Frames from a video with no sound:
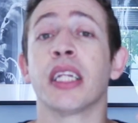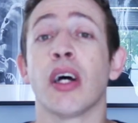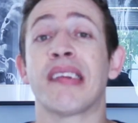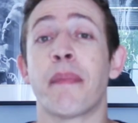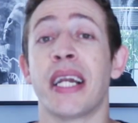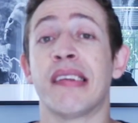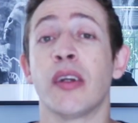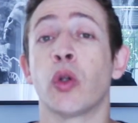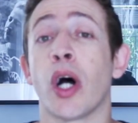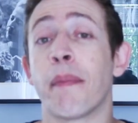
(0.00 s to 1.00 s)
Então eu separei
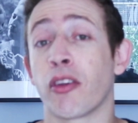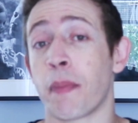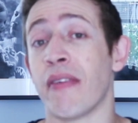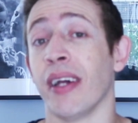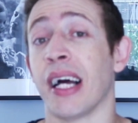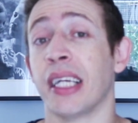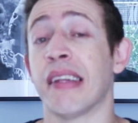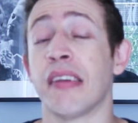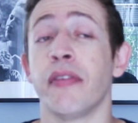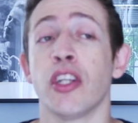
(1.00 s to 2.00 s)
5 tópicos para falar aqui
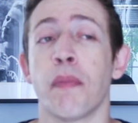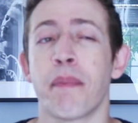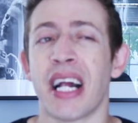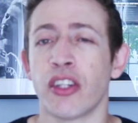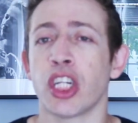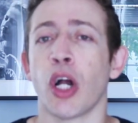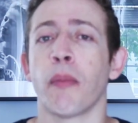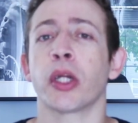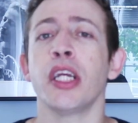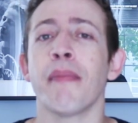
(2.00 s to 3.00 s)
nesse vídeo para te deixar um
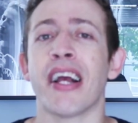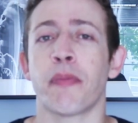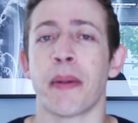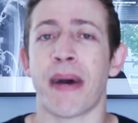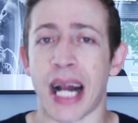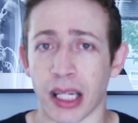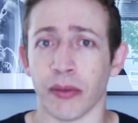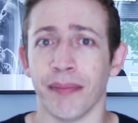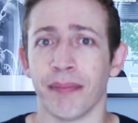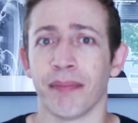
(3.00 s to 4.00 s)
pouquinho mais preparado.